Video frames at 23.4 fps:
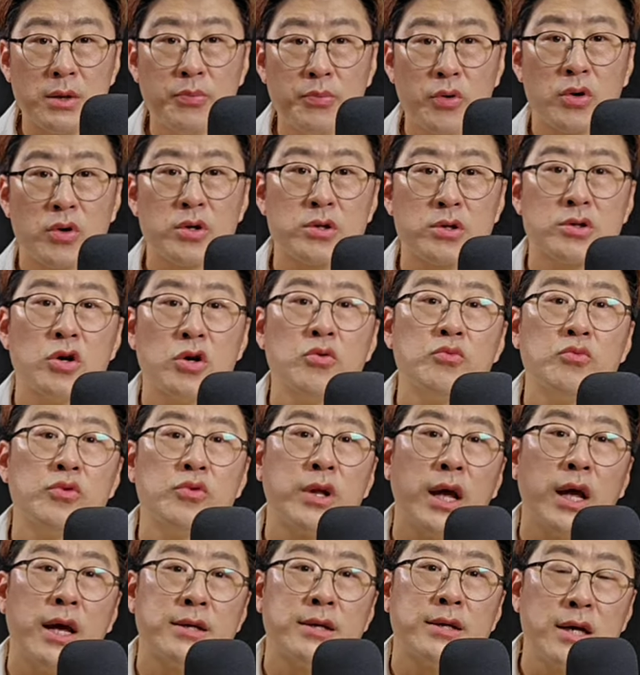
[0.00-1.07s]
보는
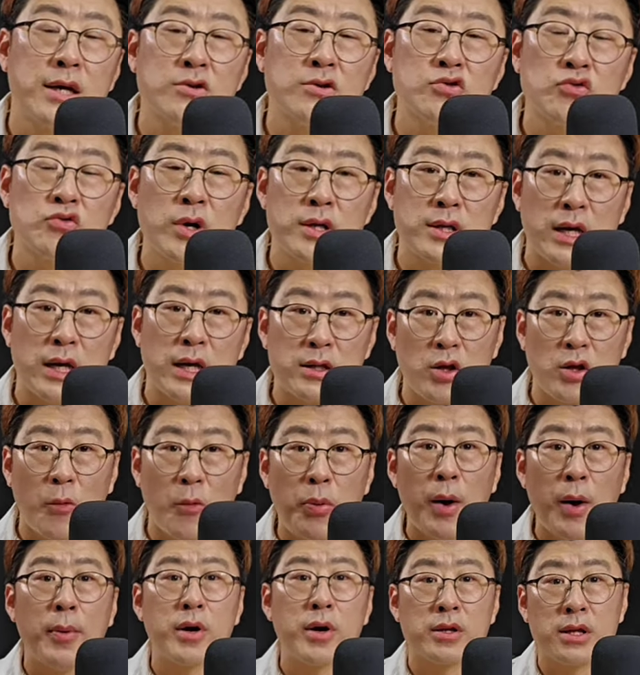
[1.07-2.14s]
청문회 생중계에서 다
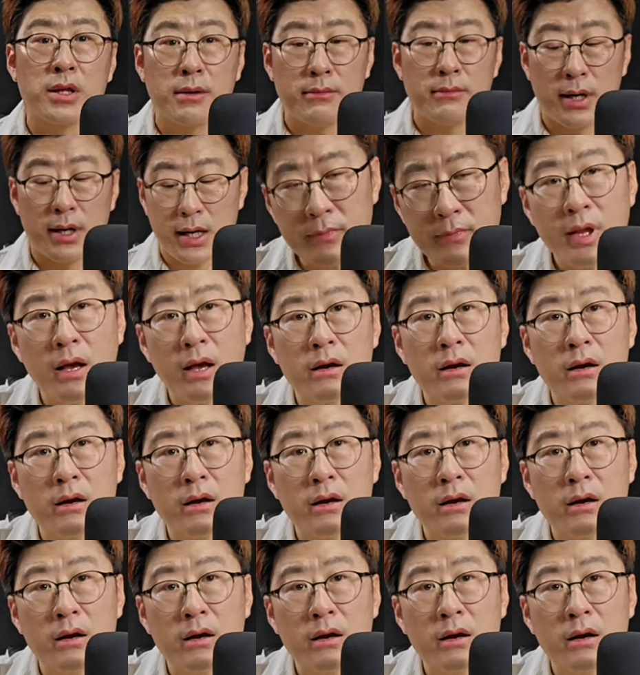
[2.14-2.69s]
덮어버렸단 말이야.